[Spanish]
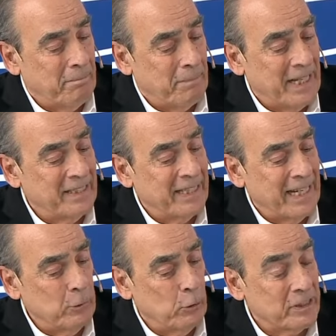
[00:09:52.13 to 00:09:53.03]

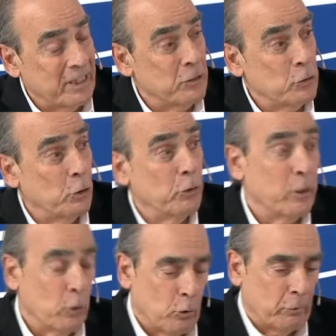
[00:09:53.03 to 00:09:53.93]
planteando
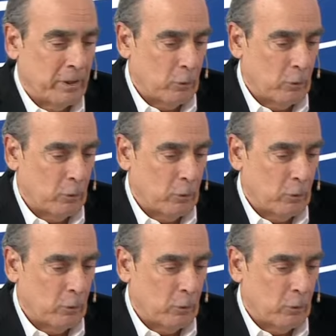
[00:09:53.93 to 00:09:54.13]
exenciones o,